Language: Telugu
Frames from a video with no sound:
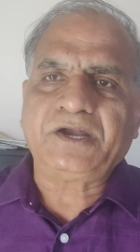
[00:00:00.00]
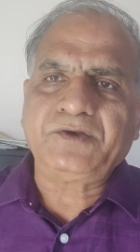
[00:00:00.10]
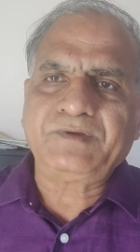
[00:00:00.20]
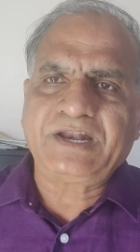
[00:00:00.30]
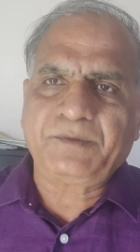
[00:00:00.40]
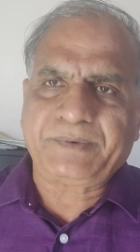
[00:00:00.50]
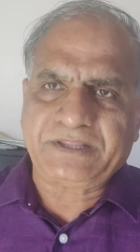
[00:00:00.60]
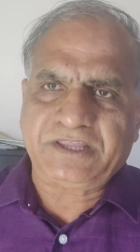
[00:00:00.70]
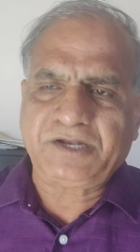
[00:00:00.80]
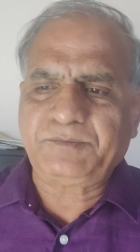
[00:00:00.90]
రెండు వేల
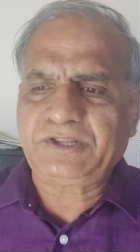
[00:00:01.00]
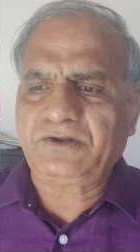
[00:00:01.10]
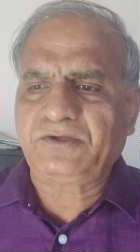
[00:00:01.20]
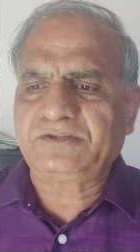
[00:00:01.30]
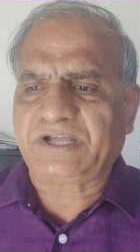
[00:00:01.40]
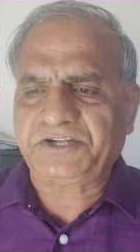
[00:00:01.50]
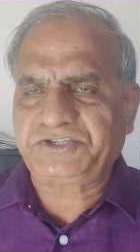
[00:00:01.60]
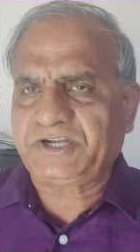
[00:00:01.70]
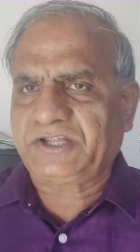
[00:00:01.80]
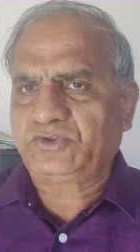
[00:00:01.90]
పద్దెనిమిదిలో
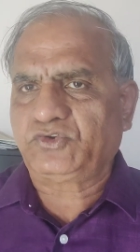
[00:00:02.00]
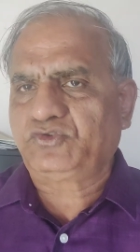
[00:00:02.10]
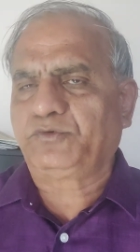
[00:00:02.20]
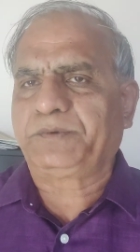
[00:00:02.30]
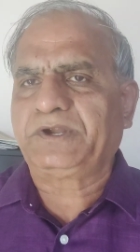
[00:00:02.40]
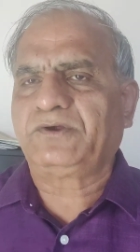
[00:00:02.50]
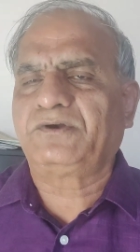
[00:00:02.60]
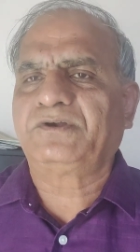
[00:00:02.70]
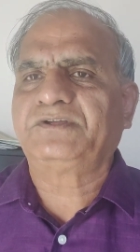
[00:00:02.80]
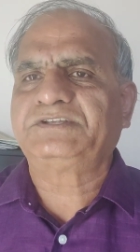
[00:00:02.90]
సాక్షాత్తు
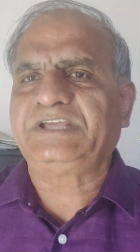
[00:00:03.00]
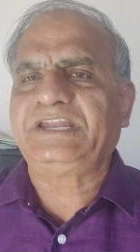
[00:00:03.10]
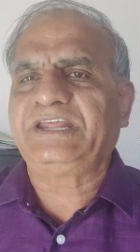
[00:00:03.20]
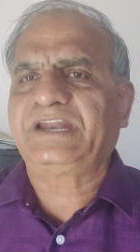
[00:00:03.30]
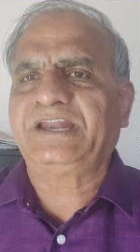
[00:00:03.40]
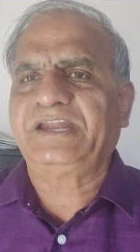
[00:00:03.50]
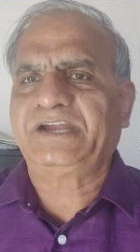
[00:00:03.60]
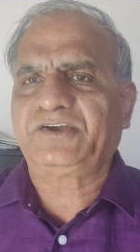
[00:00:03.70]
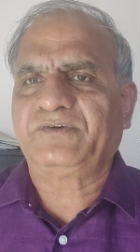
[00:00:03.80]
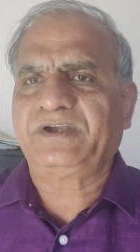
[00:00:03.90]
సుప్రీంకోర్టులో సీనియర్లు
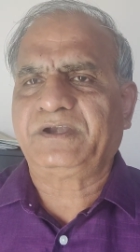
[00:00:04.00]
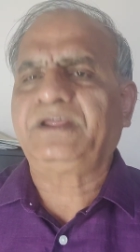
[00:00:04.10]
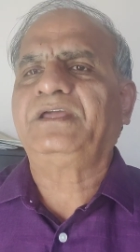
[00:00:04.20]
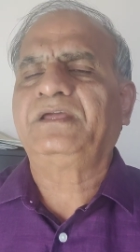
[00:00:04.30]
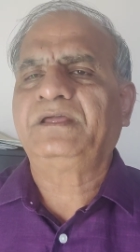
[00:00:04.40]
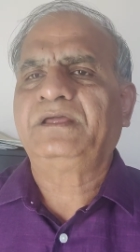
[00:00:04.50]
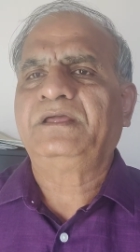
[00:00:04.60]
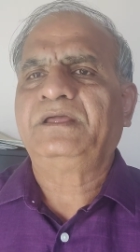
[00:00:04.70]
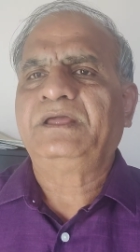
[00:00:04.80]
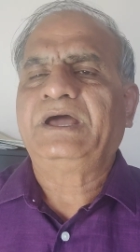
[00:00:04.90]
అయినటువంటి
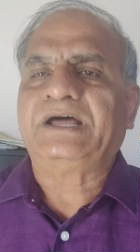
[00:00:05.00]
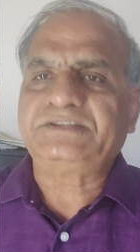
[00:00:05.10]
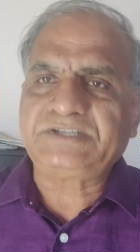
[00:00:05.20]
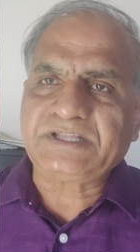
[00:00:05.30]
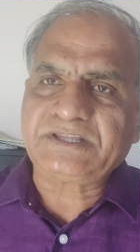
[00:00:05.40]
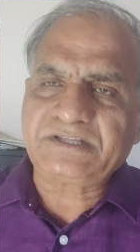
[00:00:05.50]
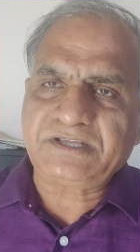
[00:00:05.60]
అత్యంత